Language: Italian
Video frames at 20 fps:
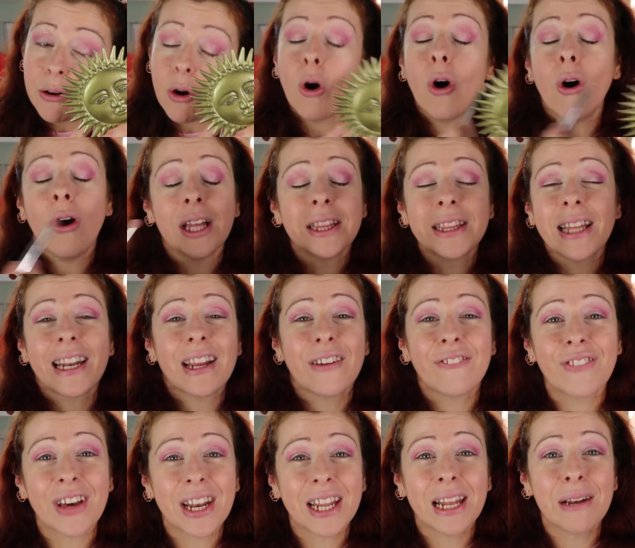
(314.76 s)
o andare a
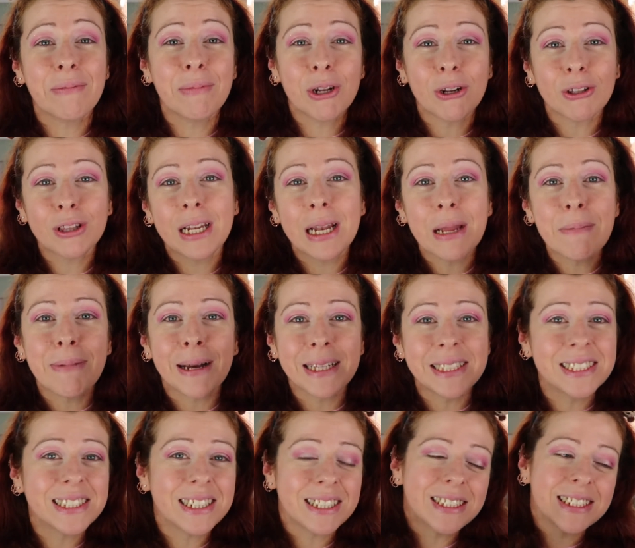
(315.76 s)
fare almeno delle
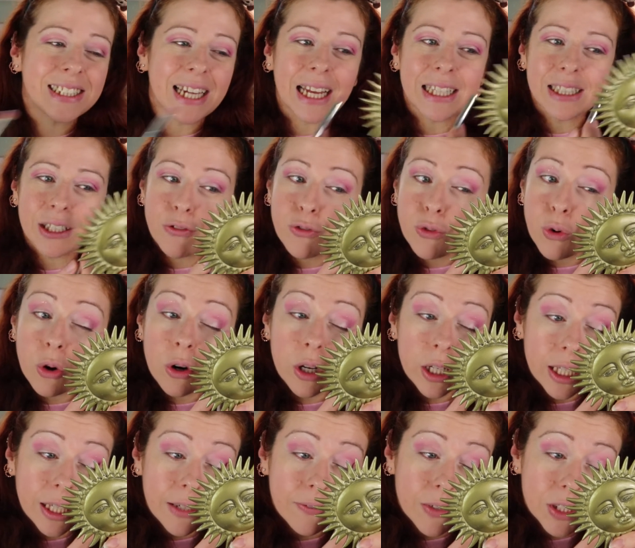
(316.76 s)
passeggiate
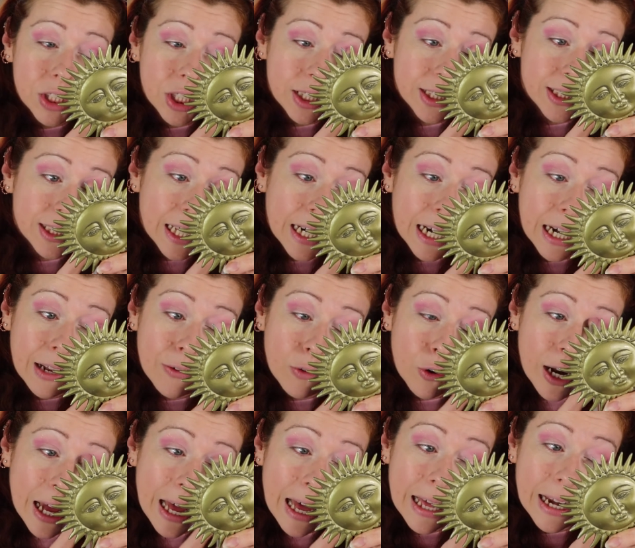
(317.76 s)
fuori invece di stare a
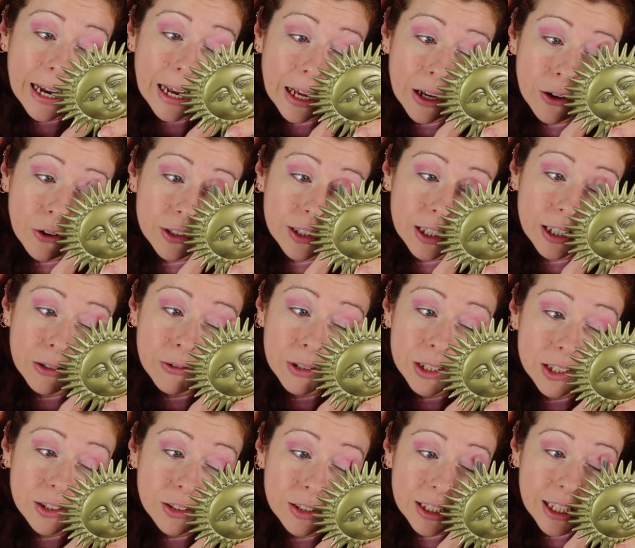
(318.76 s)
lavorare, cose di
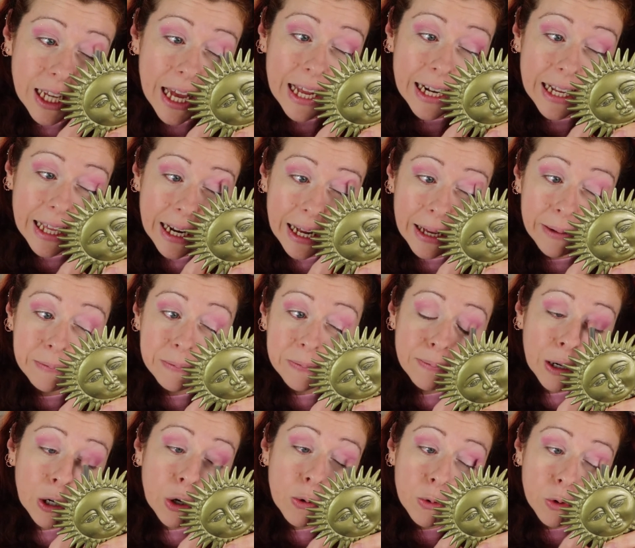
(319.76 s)
questo genere.
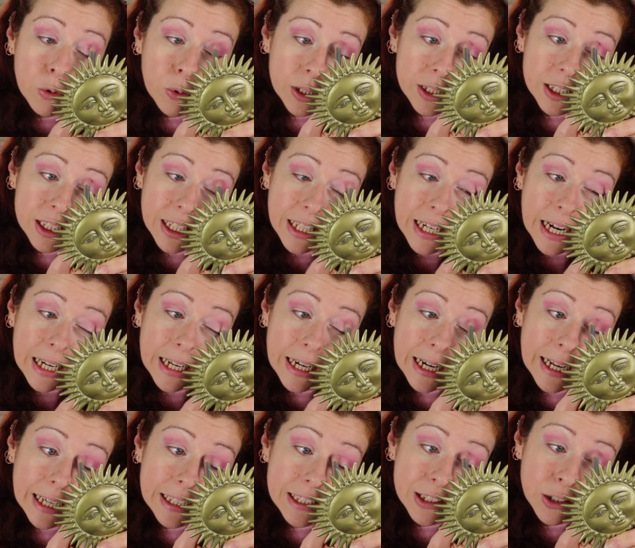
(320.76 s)
Ma comunque in generale
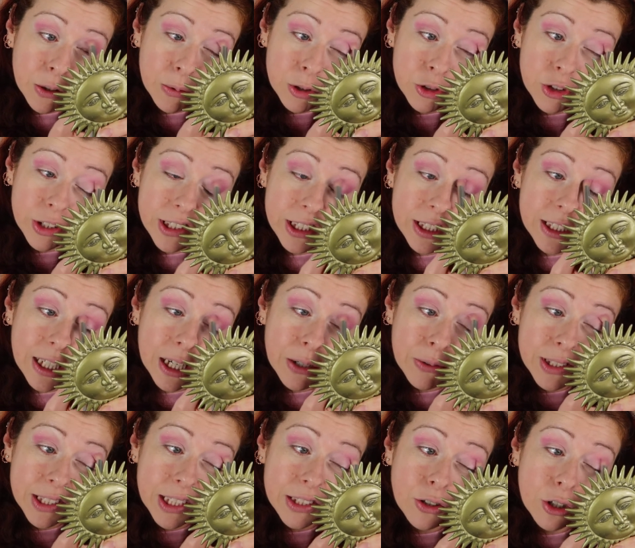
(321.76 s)
ragazzi comincio a sentire
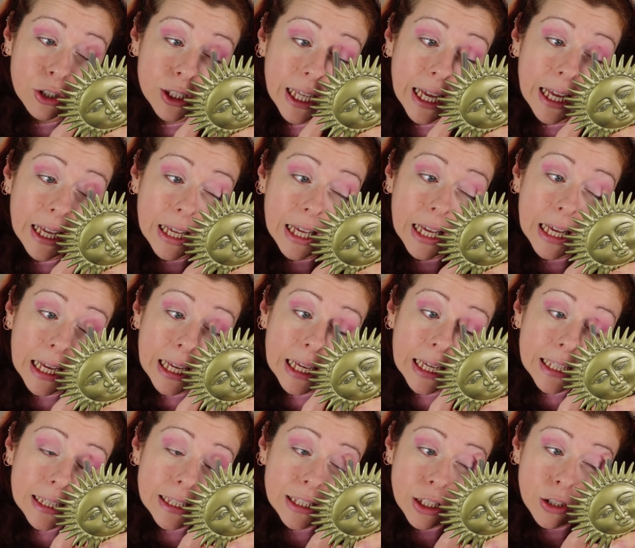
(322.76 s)
questa sorta
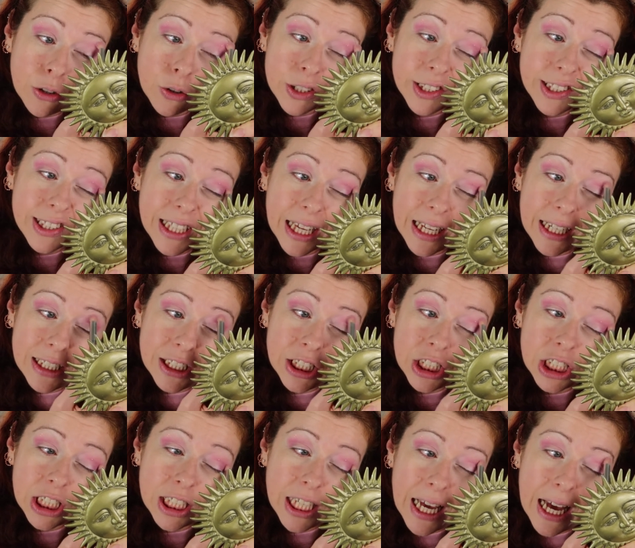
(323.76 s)
di
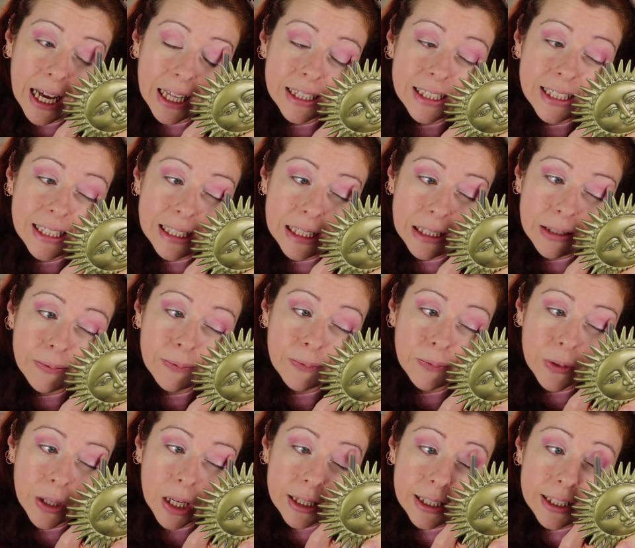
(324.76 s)
nostalgia, di,
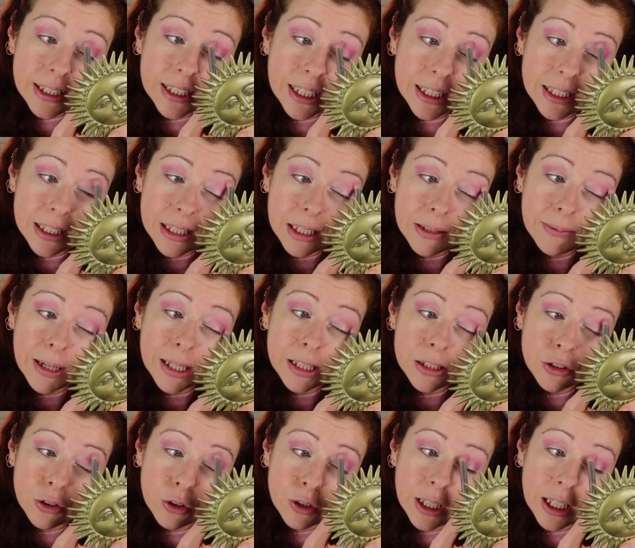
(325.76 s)
di
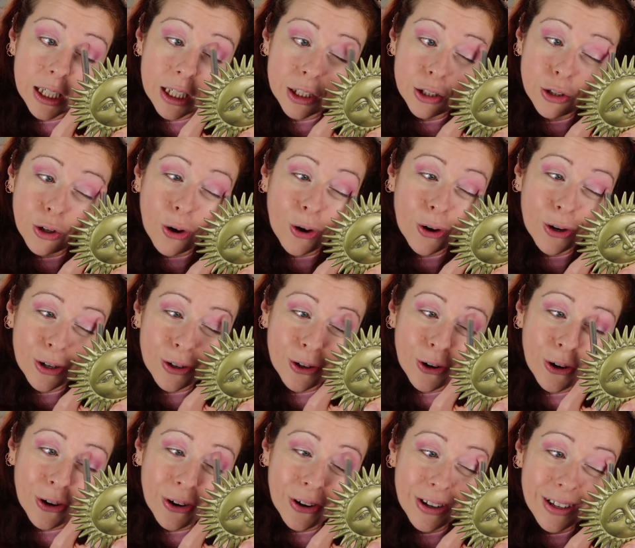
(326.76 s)
sentimento del
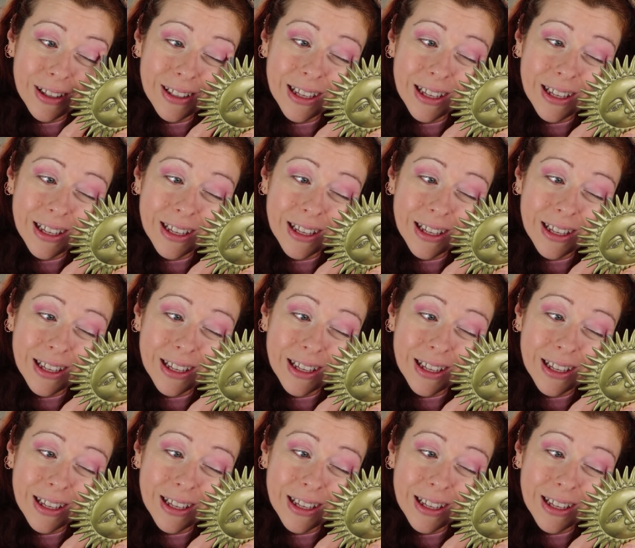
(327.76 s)
ritorno,